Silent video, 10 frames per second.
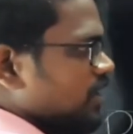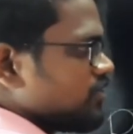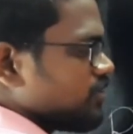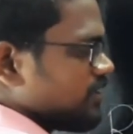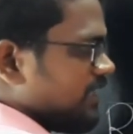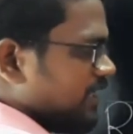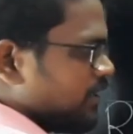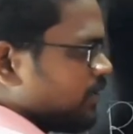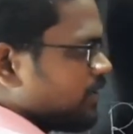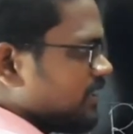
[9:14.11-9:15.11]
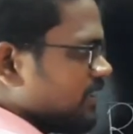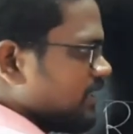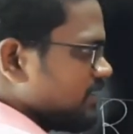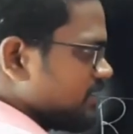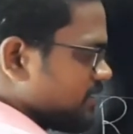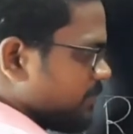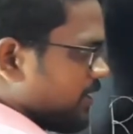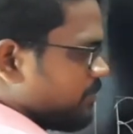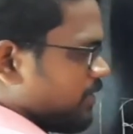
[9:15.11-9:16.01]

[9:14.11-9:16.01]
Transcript: ஸோ டென்னோட இதை சப்ராக்ட்